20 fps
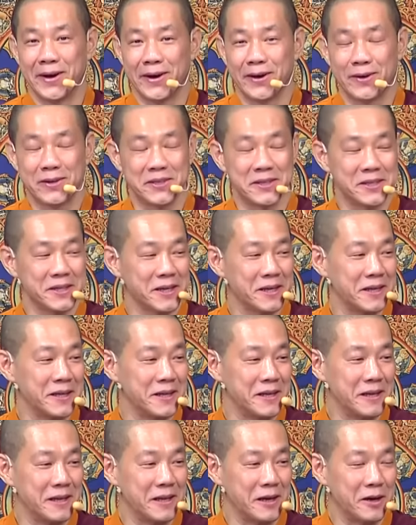或者这
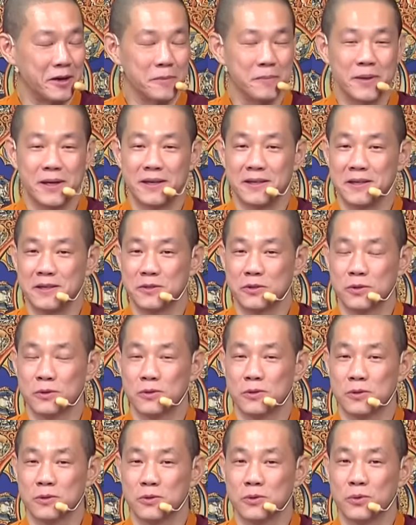个老一辈的人
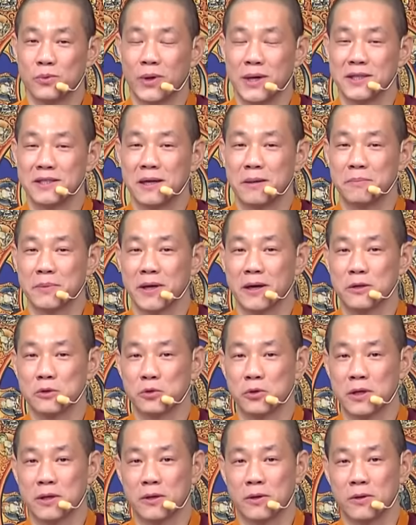说，都说晚上不要
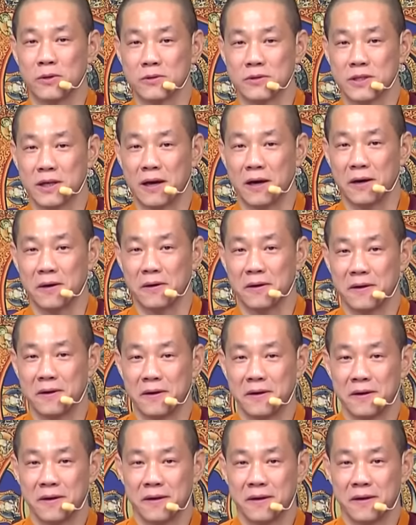吹口哨，